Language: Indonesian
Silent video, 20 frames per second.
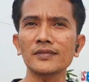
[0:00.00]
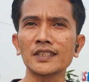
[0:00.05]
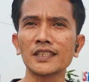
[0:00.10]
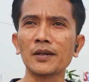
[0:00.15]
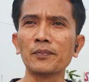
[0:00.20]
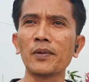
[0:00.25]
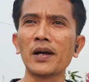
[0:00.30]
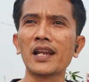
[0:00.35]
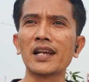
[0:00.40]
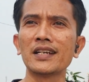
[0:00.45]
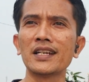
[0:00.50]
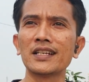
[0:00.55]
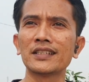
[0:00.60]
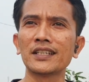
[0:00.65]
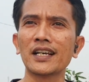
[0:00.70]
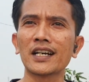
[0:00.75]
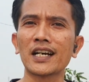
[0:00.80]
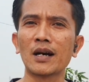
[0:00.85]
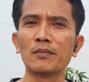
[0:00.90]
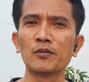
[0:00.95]
kepala
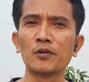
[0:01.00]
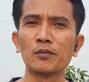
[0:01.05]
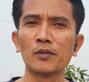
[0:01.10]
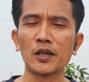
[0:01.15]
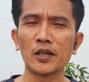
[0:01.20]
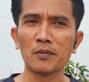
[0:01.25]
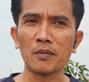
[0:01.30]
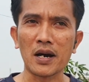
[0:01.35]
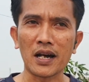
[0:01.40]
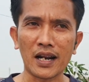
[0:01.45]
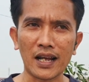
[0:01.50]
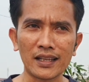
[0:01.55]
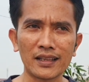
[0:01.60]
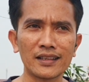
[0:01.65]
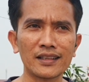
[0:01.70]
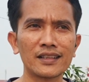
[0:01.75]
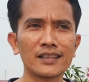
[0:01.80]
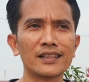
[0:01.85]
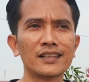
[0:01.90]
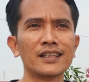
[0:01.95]
desa Kampung Melayu Barat
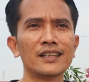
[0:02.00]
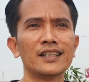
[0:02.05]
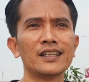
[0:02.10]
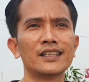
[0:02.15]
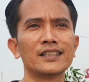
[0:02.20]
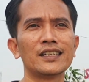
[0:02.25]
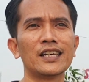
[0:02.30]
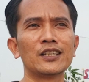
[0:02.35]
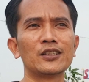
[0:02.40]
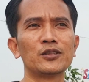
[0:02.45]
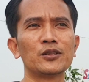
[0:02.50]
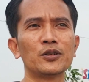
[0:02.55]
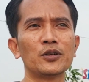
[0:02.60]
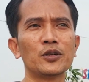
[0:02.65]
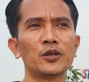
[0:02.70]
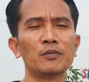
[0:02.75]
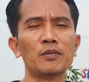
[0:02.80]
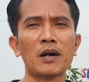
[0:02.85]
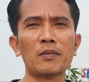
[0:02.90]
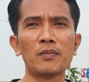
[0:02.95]

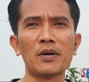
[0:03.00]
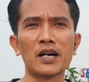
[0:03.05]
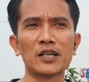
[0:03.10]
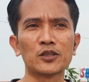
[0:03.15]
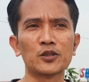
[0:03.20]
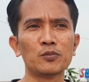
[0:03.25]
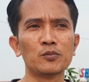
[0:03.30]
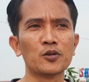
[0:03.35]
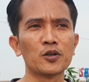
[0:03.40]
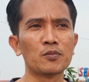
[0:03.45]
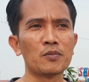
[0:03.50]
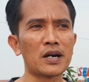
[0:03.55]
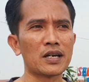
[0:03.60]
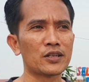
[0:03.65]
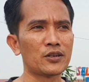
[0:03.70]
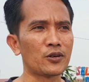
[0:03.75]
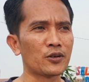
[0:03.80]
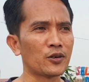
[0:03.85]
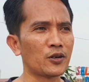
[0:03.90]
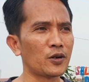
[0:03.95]
yaitu Bapak Subur
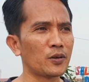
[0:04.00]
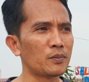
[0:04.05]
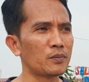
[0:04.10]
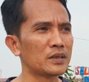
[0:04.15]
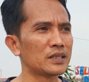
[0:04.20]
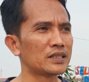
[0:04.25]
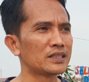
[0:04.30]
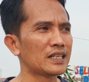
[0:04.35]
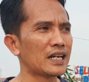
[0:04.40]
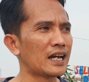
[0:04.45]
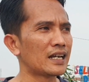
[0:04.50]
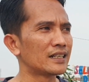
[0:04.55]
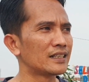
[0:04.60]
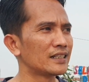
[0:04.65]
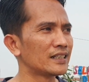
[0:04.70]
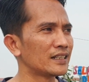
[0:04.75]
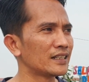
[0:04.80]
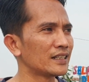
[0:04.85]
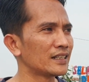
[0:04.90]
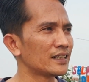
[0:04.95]
Mariono
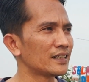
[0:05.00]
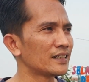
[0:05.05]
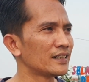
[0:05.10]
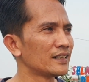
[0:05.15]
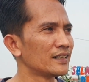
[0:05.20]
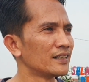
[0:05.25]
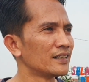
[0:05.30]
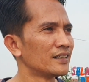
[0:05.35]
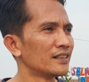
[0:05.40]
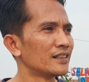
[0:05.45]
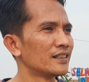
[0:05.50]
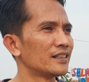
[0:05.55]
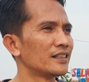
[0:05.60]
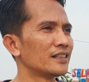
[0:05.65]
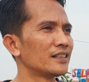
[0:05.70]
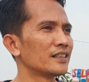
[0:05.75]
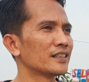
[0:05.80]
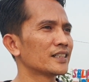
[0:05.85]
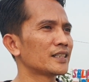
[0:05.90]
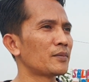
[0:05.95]
menjadi e,
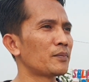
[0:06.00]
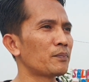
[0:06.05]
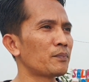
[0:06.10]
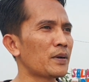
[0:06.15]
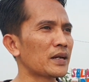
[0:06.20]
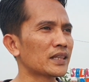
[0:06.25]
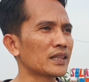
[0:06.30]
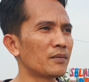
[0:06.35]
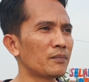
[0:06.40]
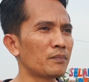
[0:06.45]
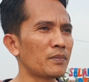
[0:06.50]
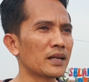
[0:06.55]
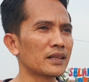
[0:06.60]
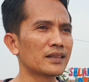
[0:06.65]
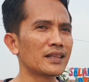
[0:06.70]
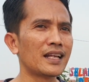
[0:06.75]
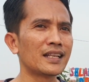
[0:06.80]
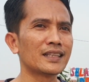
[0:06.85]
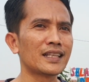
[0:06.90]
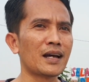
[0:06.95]
tempat-tempat
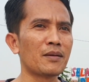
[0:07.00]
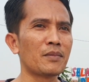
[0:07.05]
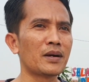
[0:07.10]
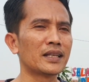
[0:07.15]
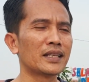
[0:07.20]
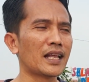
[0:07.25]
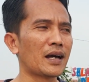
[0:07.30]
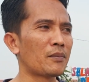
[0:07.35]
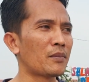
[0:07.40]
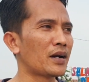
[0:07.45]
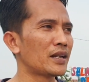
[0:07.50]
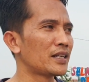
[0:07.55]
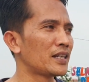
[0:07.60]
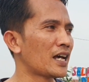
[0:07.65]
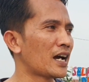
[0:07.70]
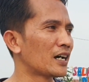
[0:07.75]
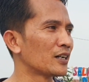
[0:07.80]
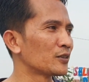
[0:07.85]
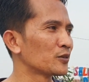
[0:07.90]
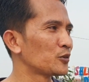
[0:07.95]
dan taman-taman
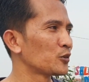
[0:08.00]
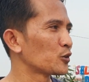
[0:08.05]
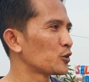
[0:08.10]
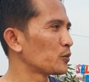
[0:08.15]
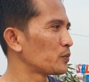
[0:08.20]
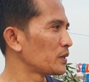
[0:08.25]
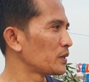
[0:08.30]
yang cukup